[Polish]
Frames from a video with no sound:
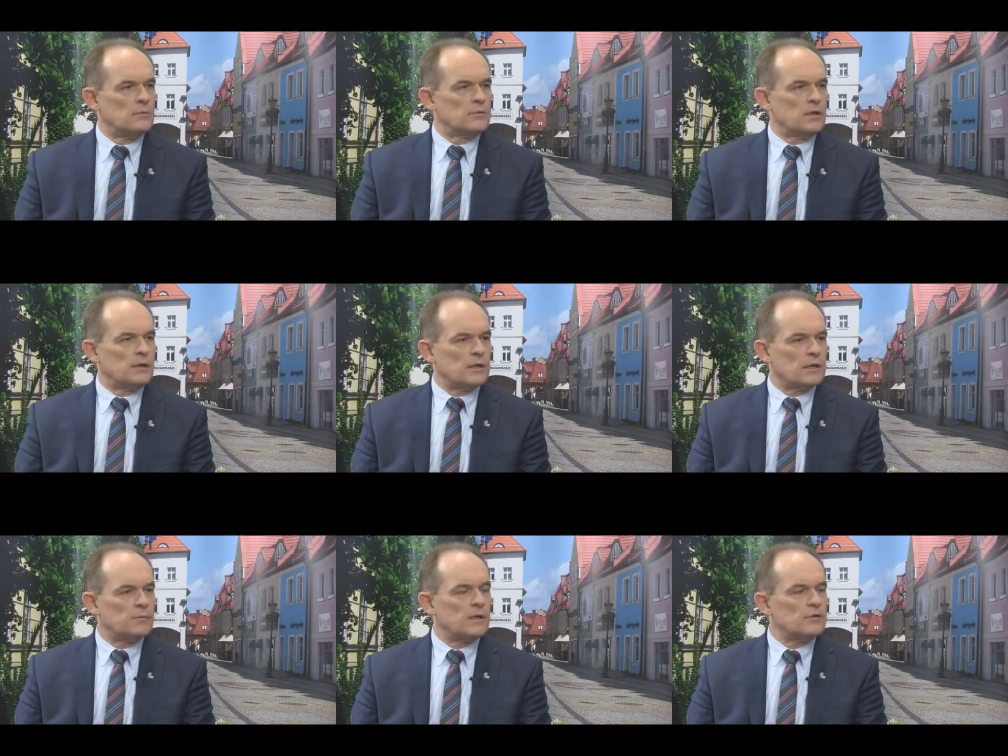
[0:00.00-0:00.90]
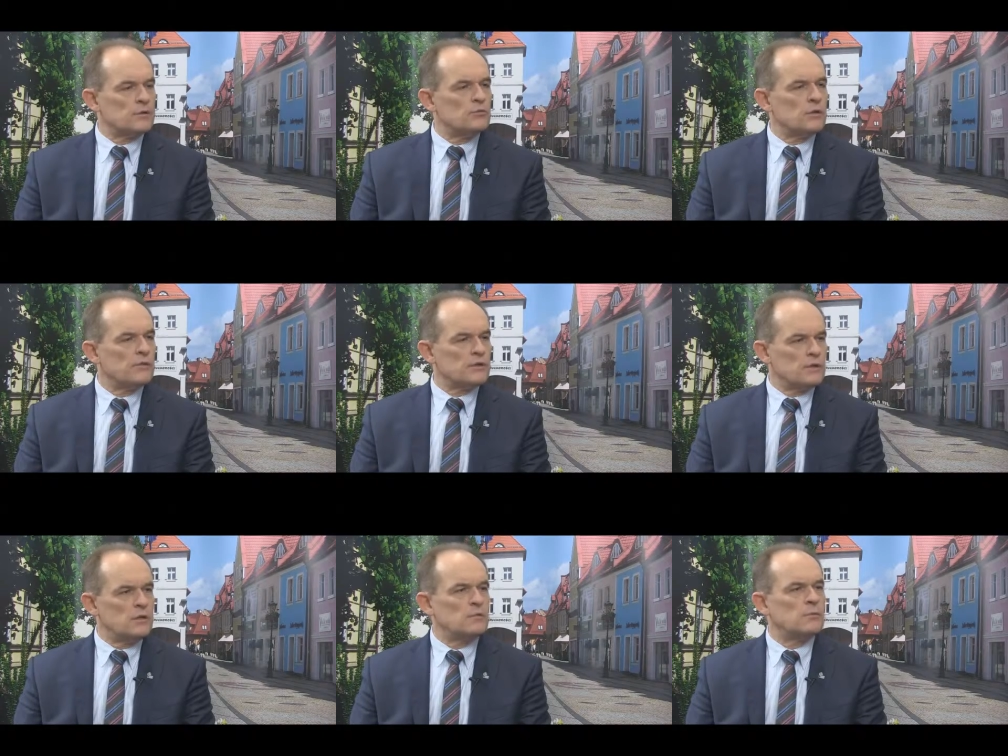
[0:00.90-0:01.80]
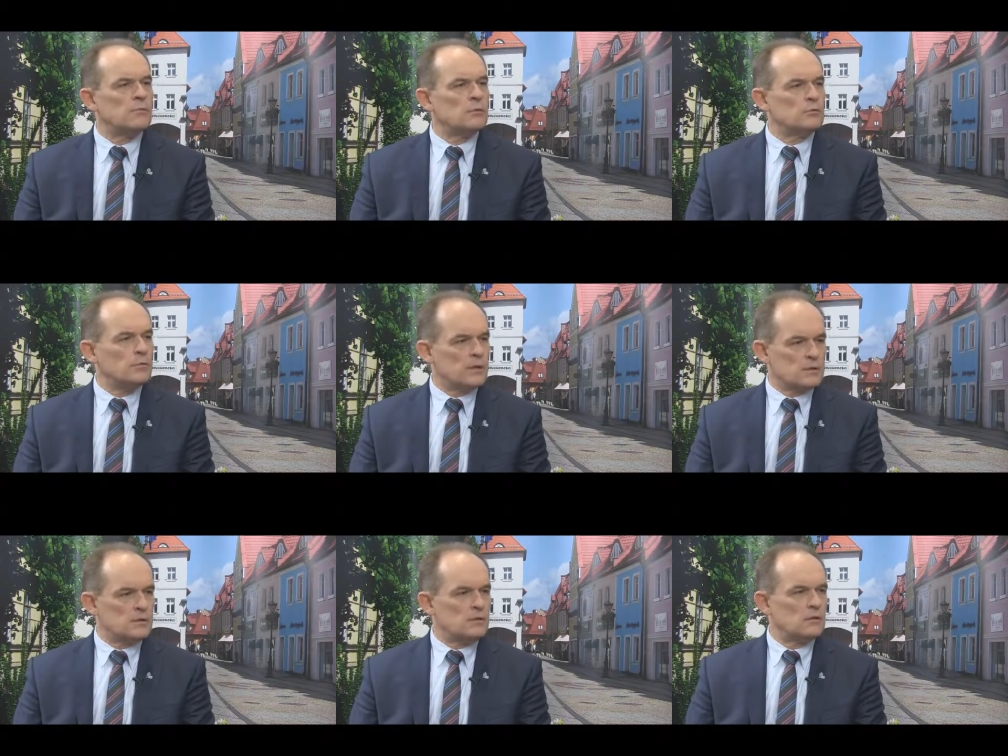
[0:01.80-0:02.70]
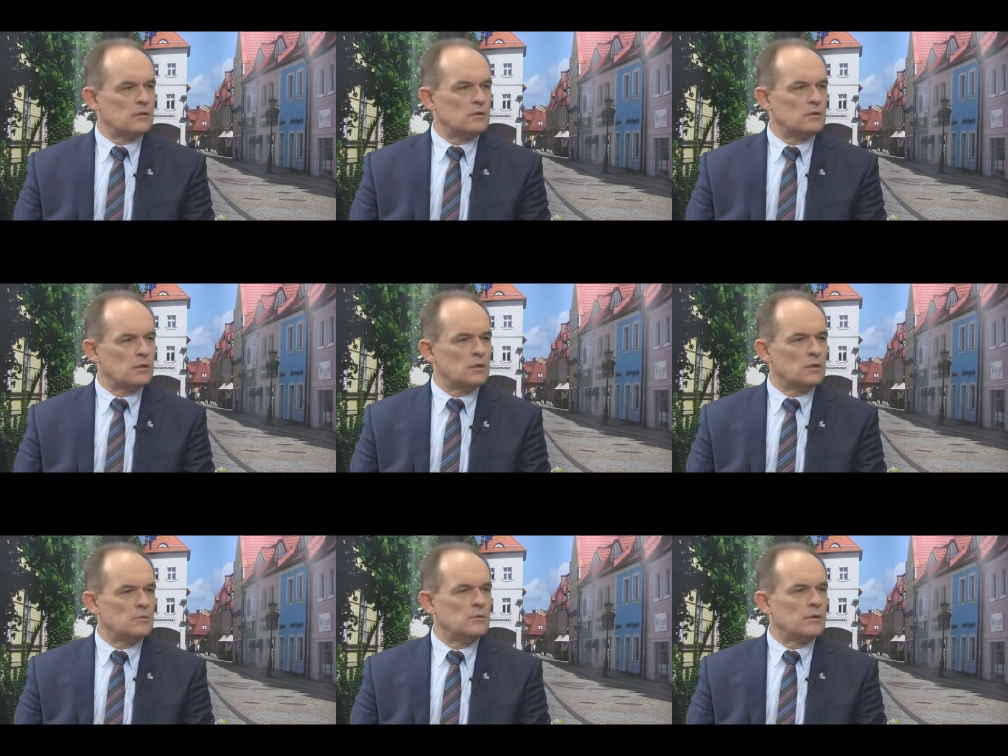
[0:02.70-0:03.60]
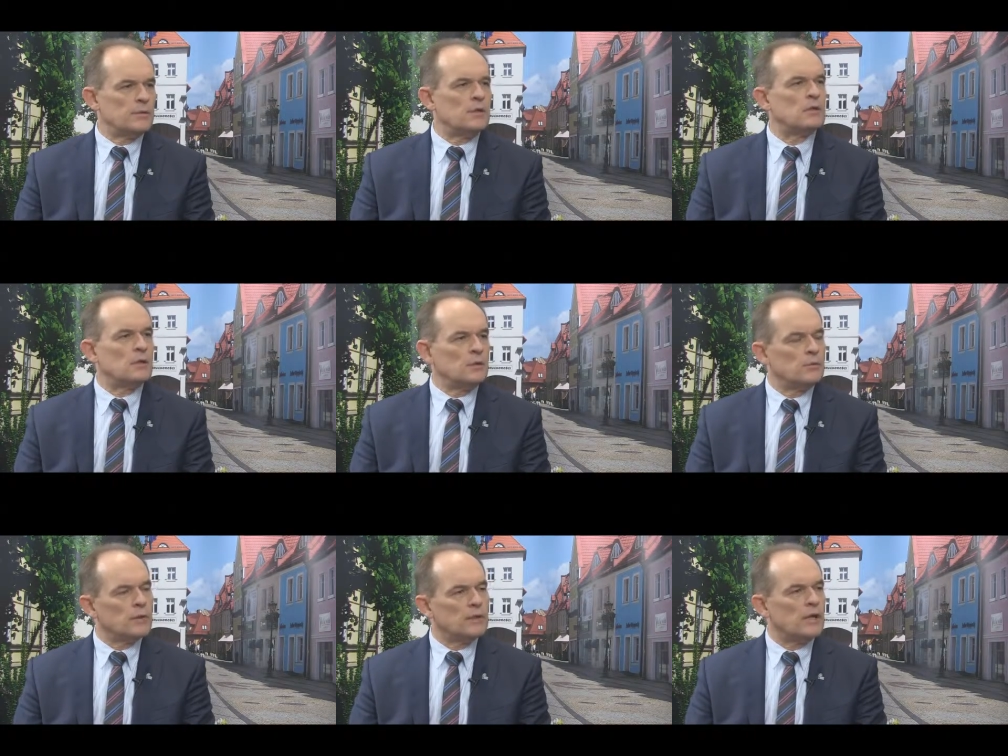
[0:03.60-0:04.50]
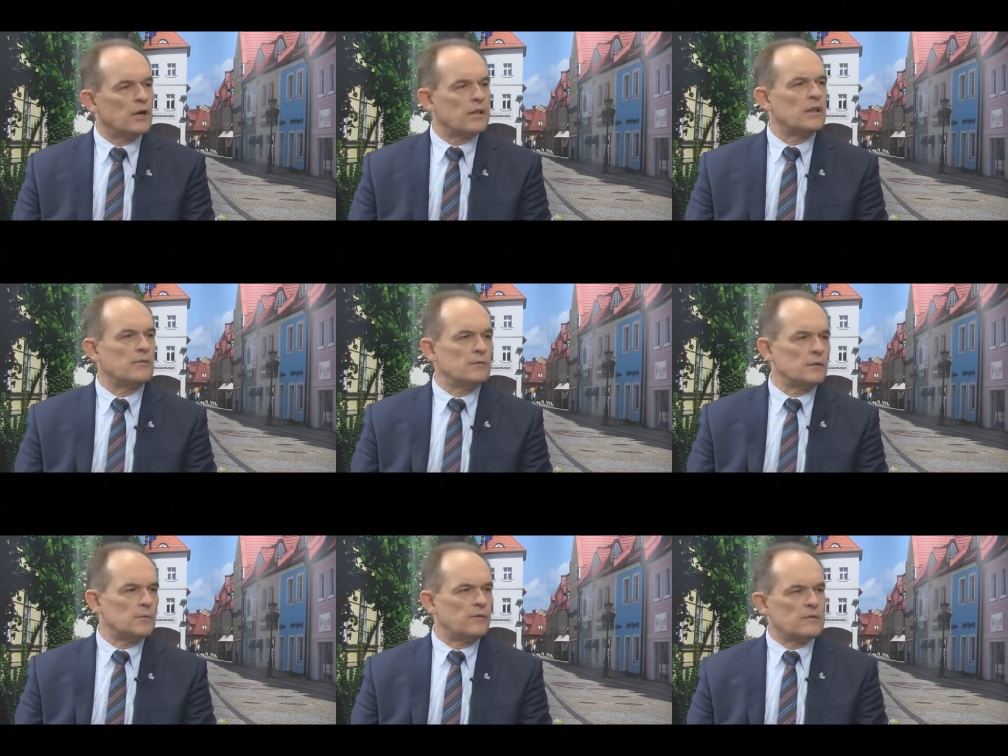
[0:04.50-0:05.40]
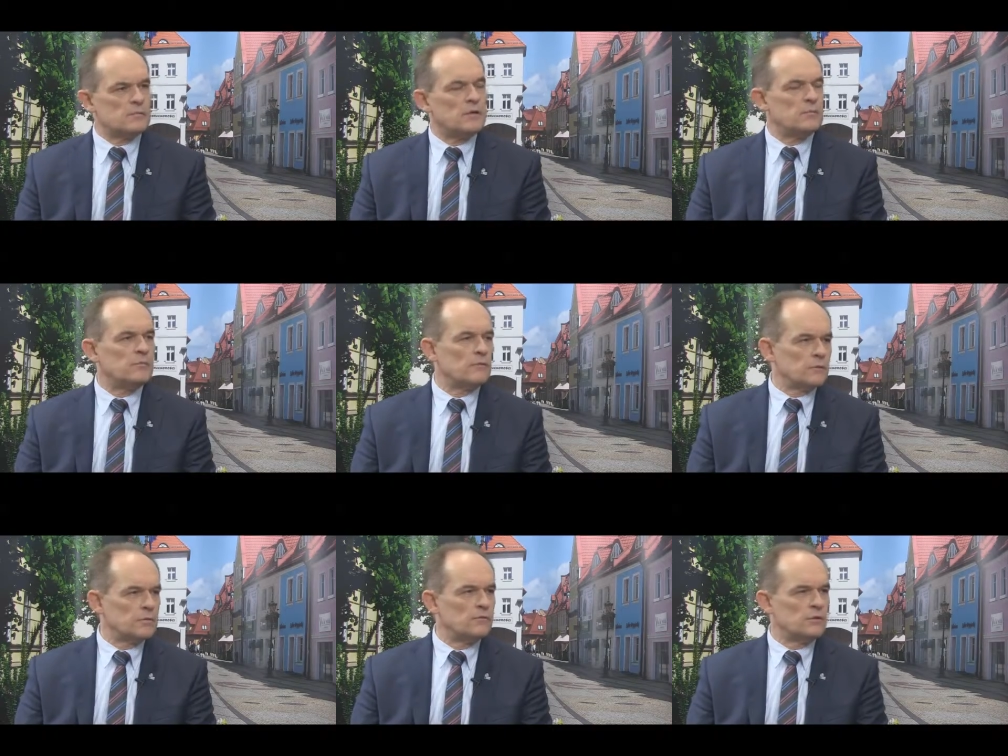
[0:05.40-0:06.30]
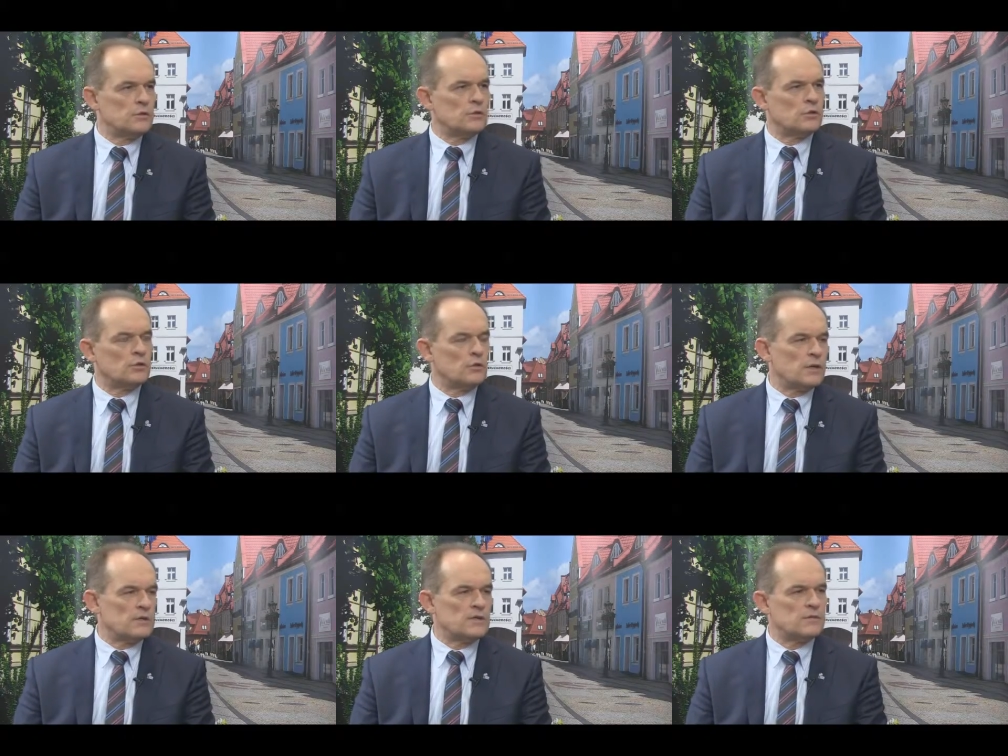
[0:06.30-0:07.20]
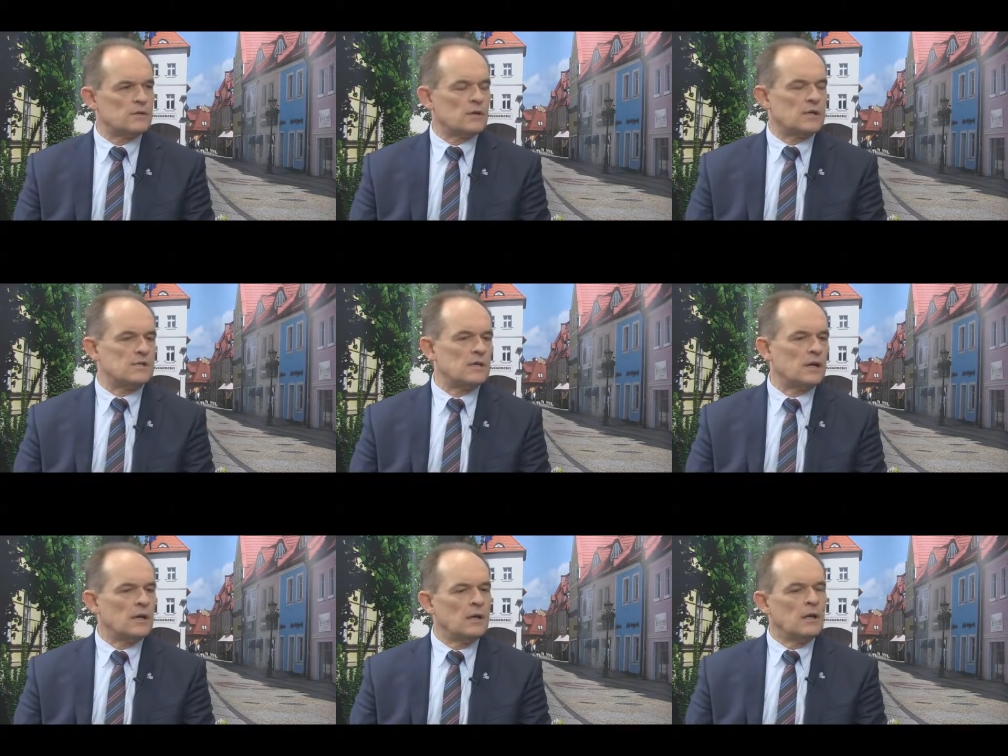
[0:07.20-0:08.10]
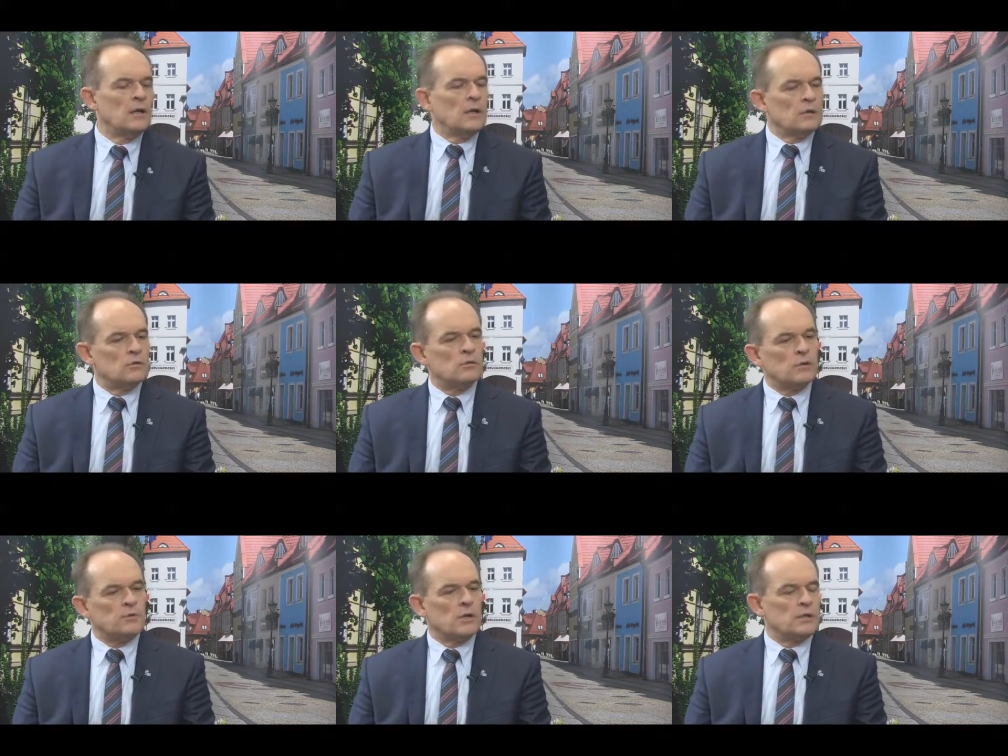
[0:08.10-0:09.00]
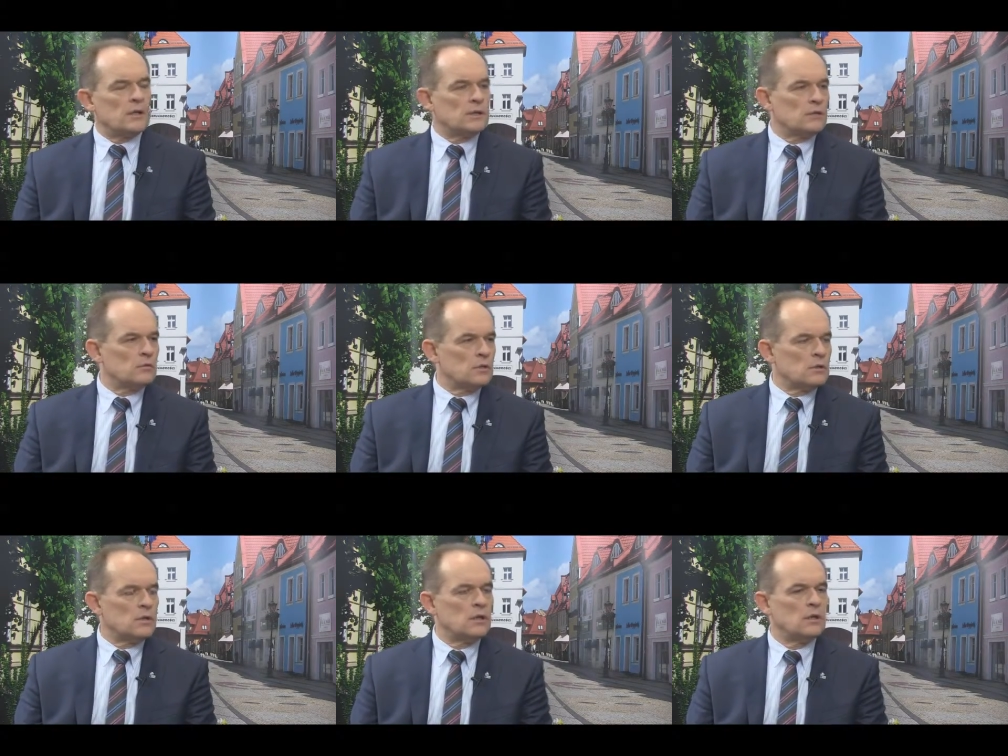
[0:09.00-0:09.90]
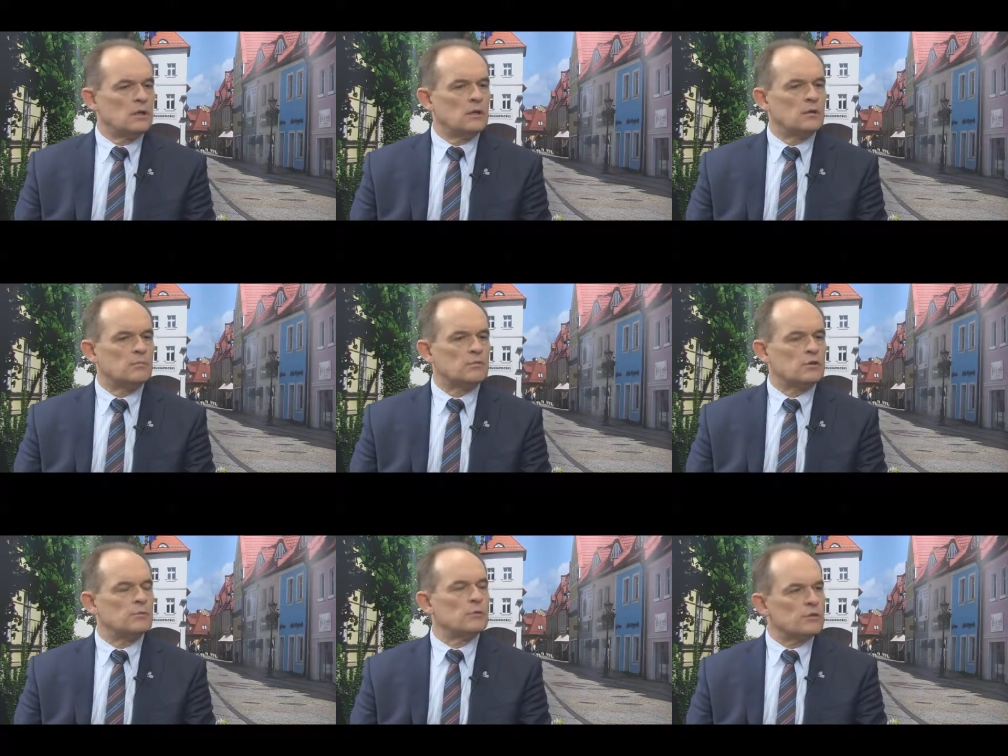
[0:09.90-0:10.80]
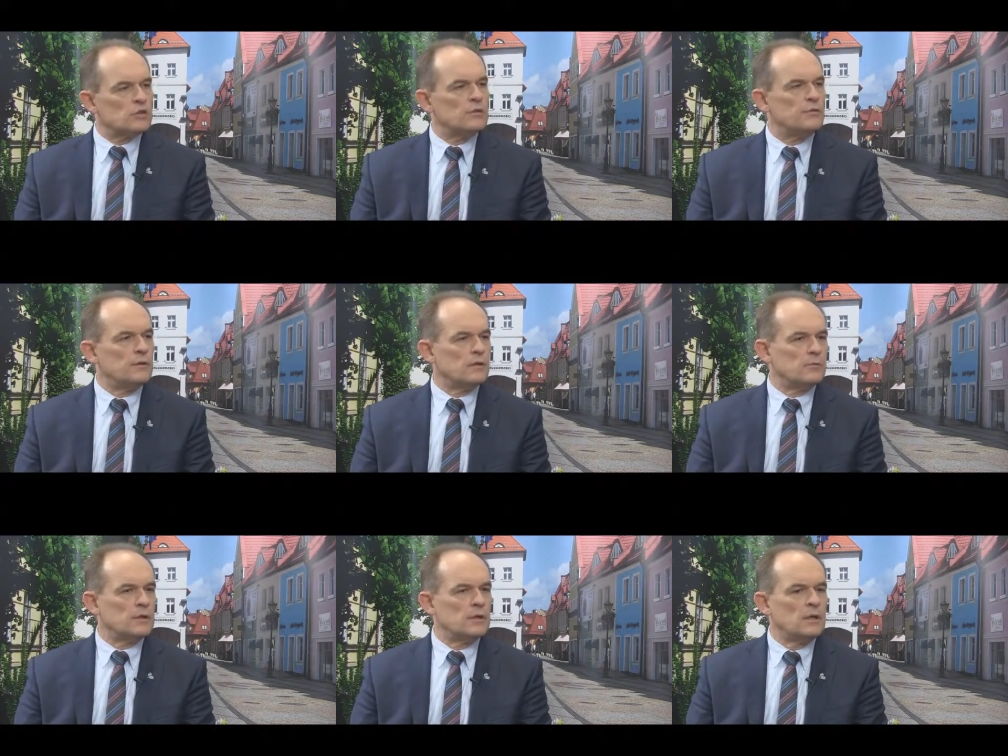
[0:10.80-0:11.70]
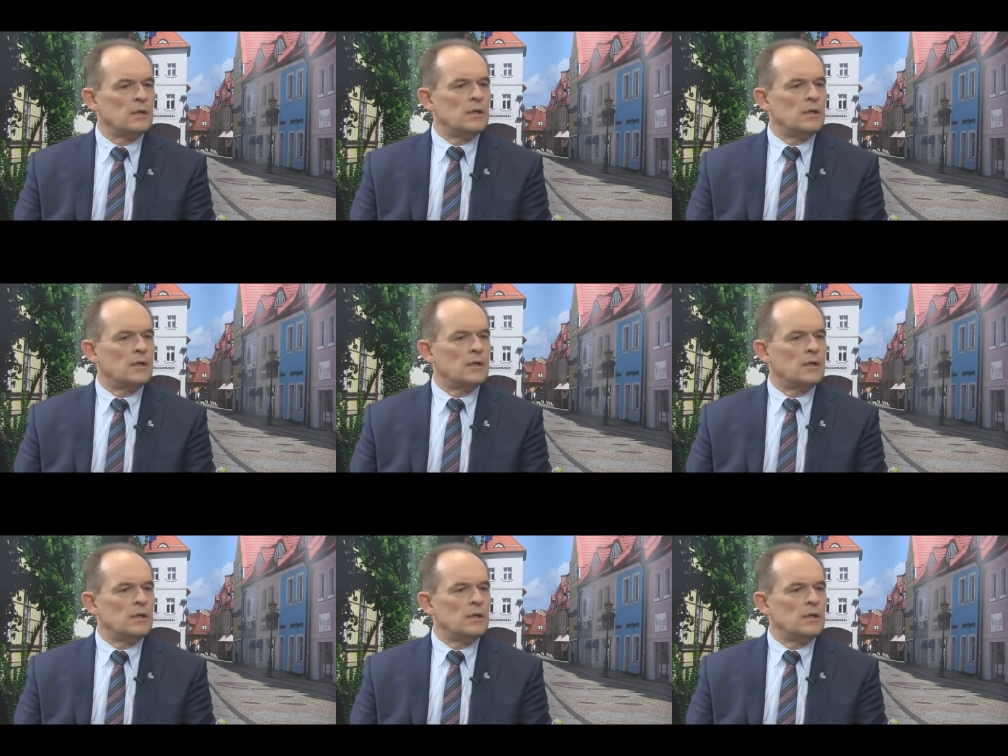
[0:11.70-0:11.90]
przetarg. Pierwszy unieważniliśmy, bo był bardzo drogi i, byłaby, i była tylko jedna firma, więc mieliśmy wątpliwości, czy to nie jest za wysoka cena. Drugi przetarg, na który przybyły trzy firmy,